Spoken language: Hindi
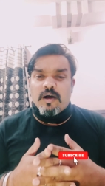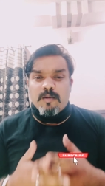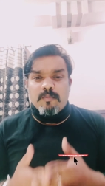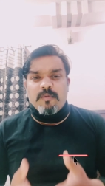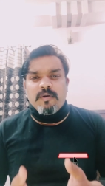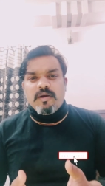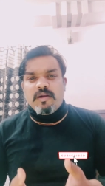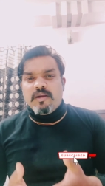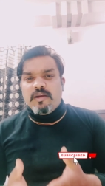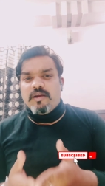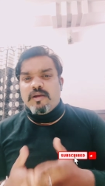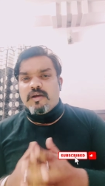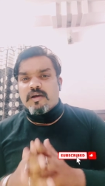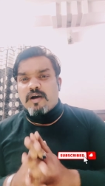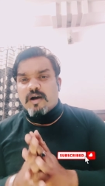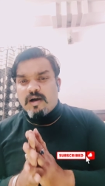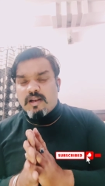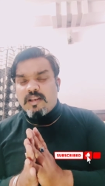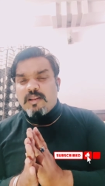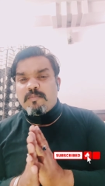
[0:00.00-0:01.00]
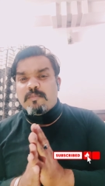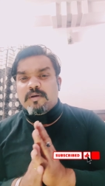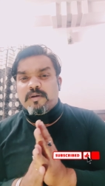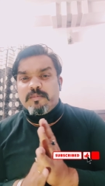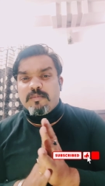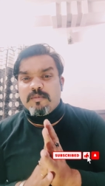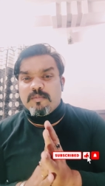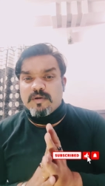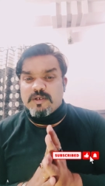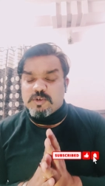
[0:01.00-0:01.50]
अभी हाल ही में
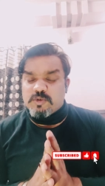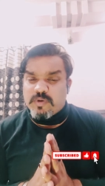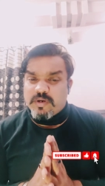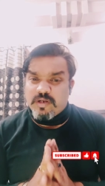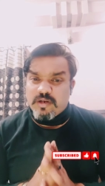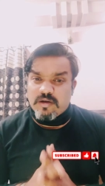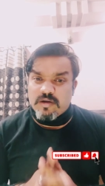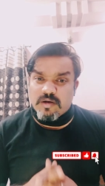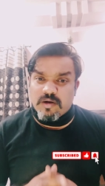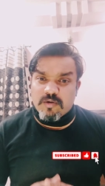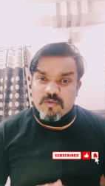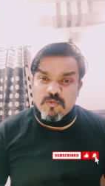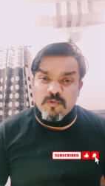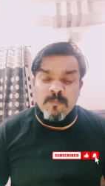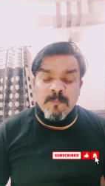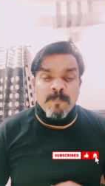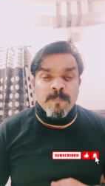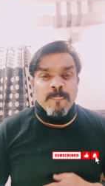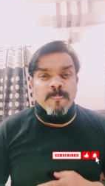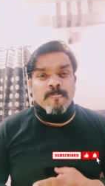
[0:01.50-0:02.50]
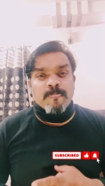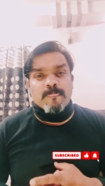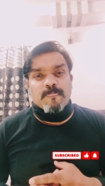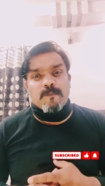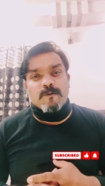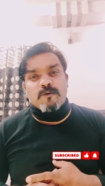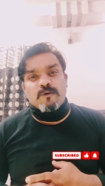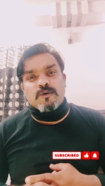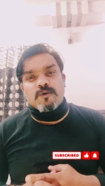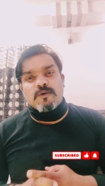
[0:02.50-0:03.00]
भी मैं ज्वाइन करा हूँ
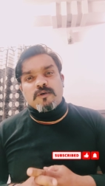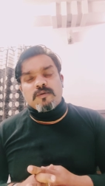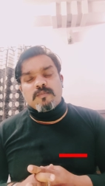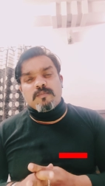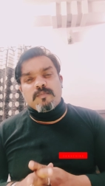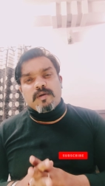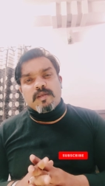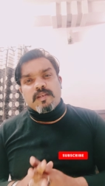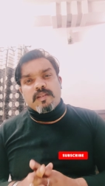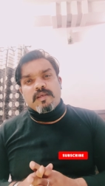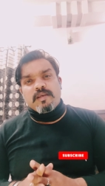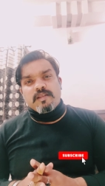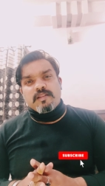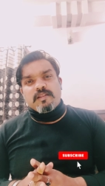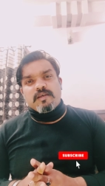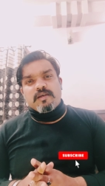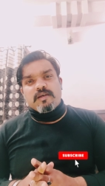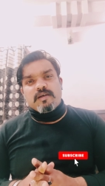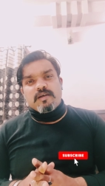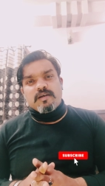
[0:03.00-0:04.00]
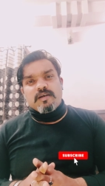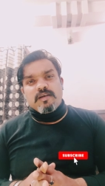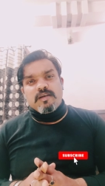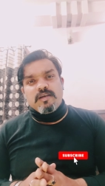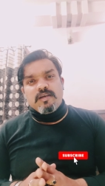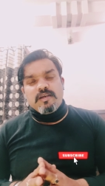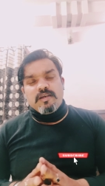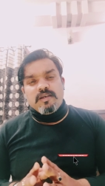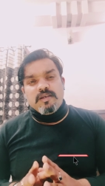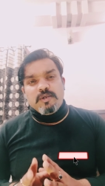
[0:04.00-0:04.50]
तो मैंने ये देखा
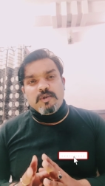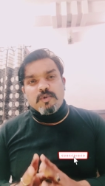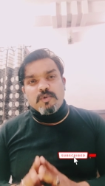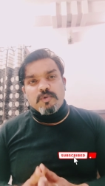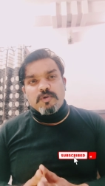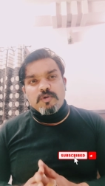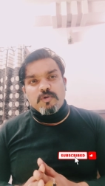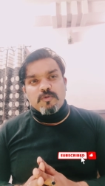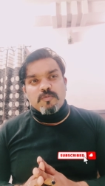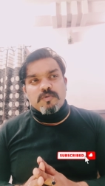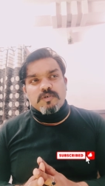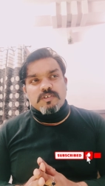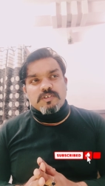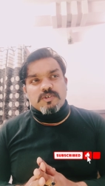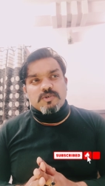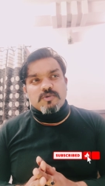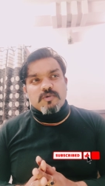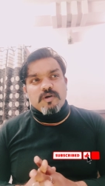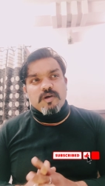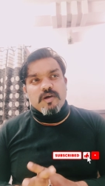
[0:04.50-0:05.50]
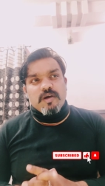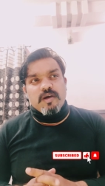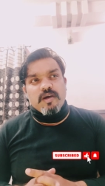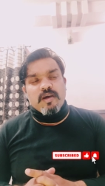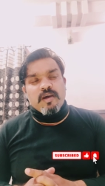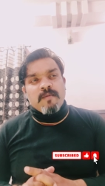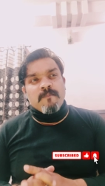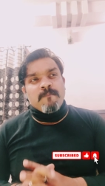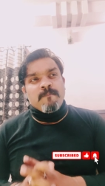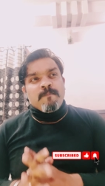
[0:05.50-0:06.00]
कि यूट्यूबर्स जो है
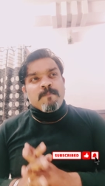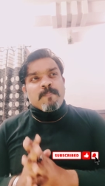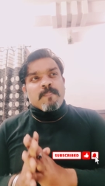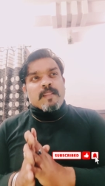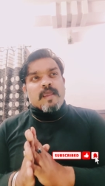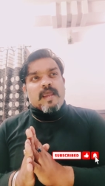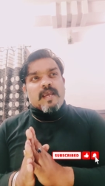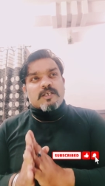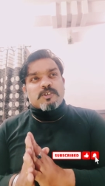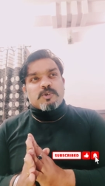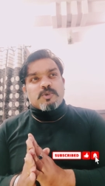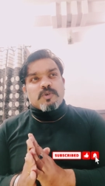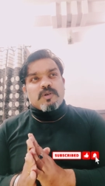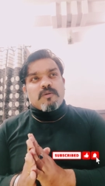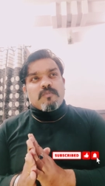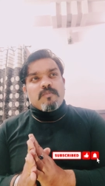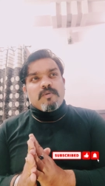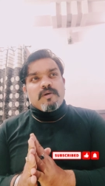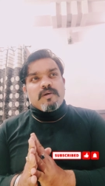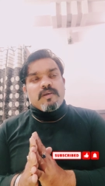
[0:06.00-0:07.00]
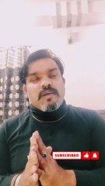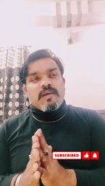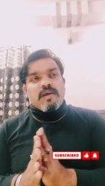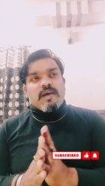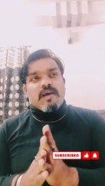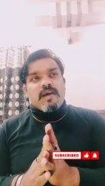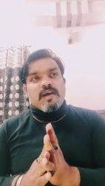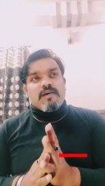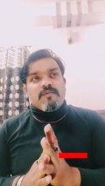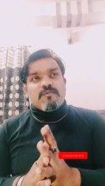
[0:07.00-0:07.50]
एक्चुअल में
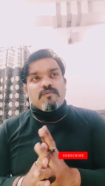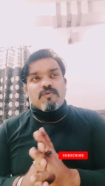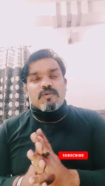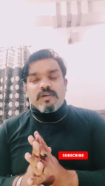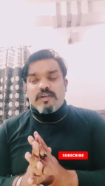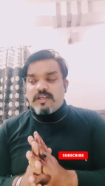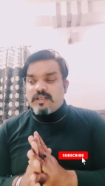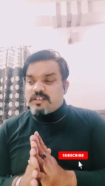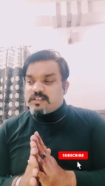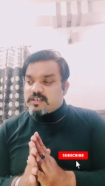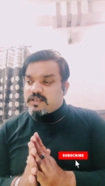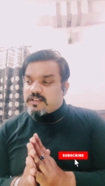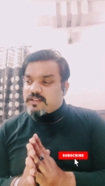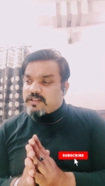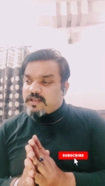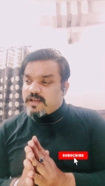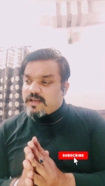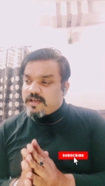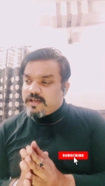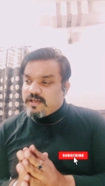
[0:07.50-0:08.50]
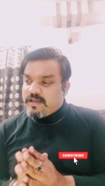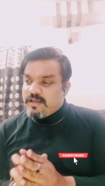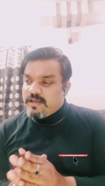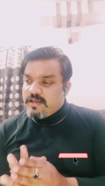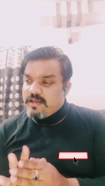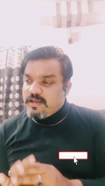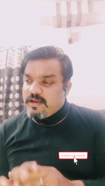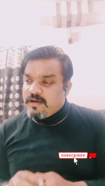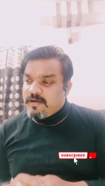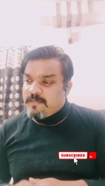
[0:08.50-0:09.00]
क्या है वो ये चाहते हैं
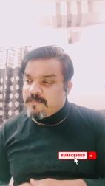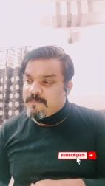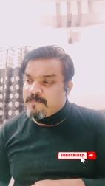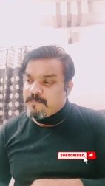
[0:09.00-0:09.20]
कि